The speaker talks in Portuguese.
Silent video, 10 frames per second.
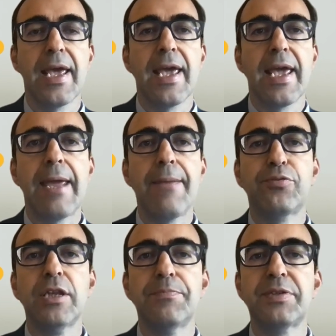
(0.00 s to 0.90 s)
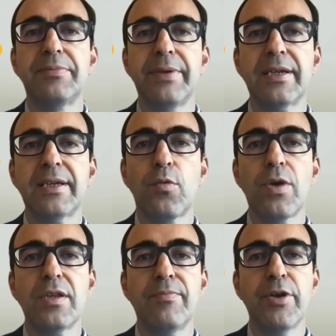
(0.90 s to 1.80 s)
É importante perceber que
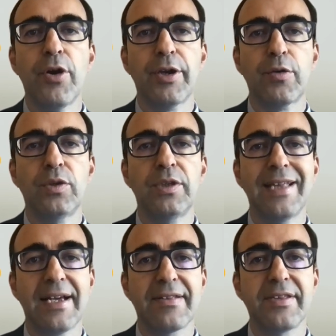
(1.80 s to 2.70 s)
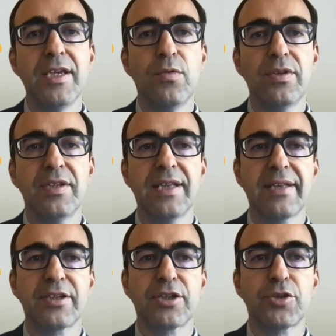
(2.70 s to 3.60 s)
quanto maior qualidade e
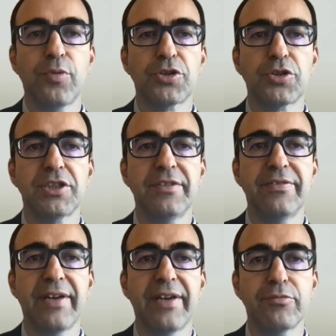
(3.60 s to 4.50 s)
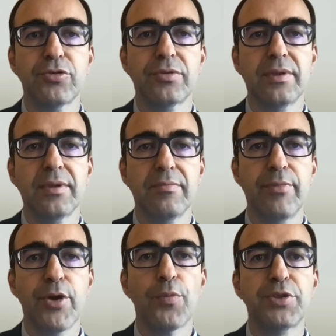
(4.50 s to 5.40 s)
quantidade de respostas tivermos,
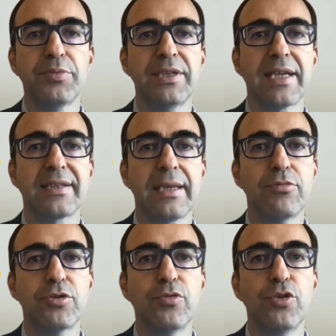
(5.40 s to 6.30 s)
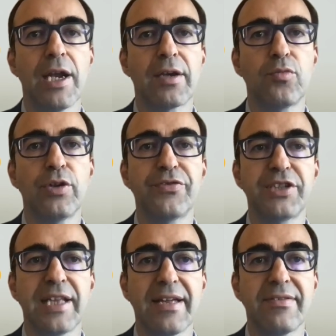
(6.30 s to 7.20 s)
maior possibilidade temos de melhorar como
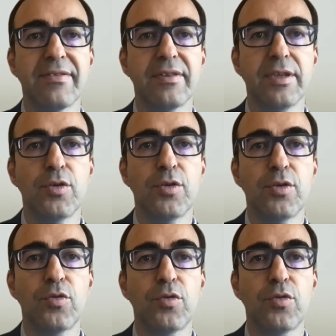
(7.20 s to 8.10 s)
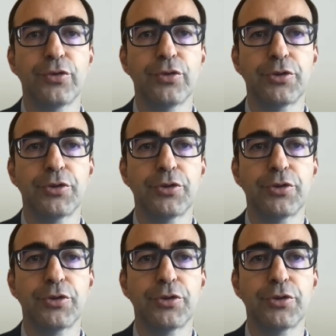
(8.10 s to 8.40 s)
universidade e como professores.